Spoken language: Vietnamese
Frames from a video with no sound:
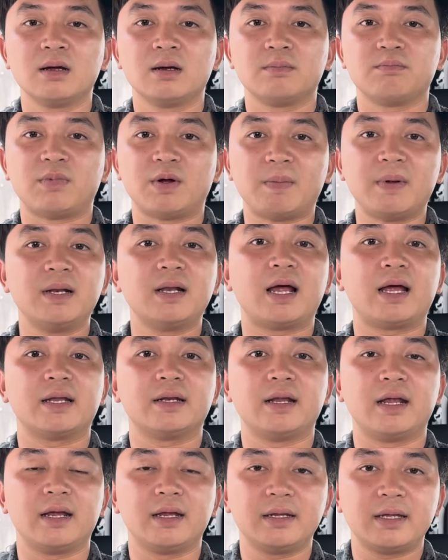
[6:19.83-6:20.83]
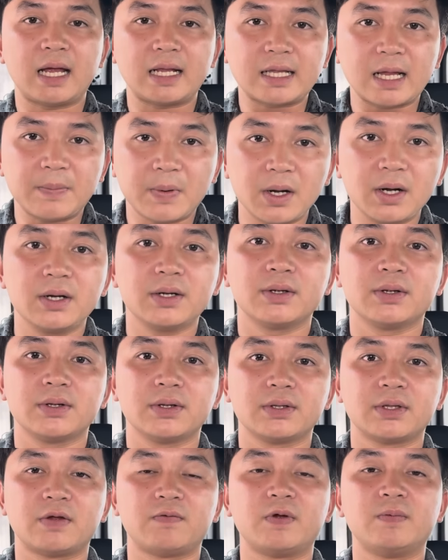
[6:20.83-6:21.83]
mà BB lại để giá thấp hơn
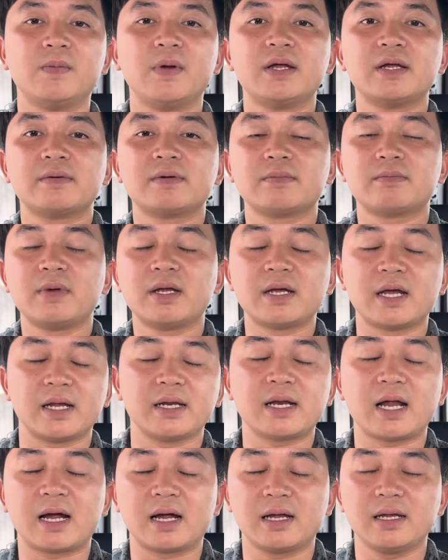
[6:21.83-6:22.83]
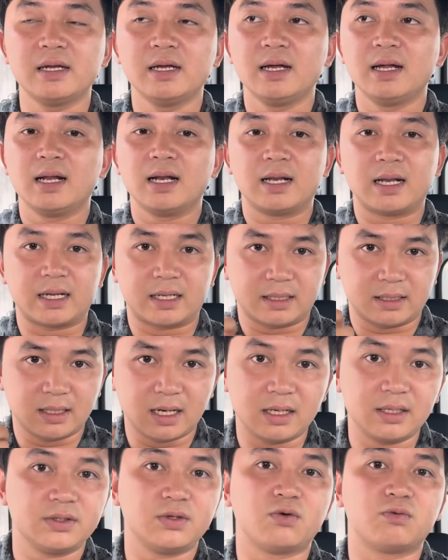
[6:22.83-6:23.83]
tại vì BB, BB nghĩ rằng ấy là
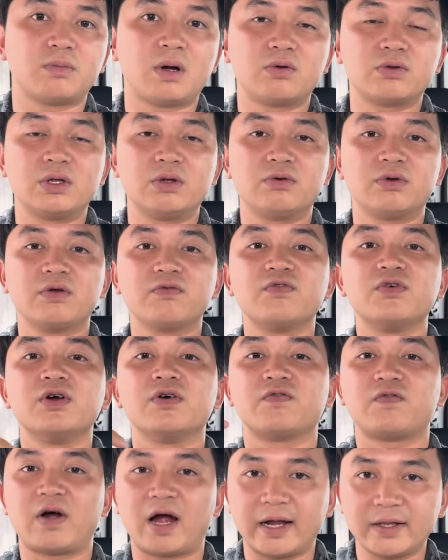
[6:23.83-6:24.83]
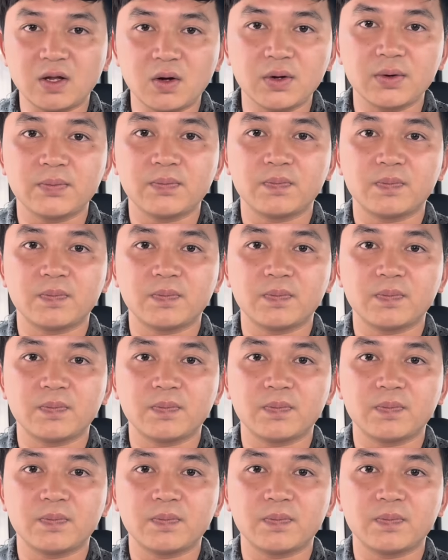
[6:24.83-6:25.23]
lợi nhuận bao nhiêu nó vừa phải thôi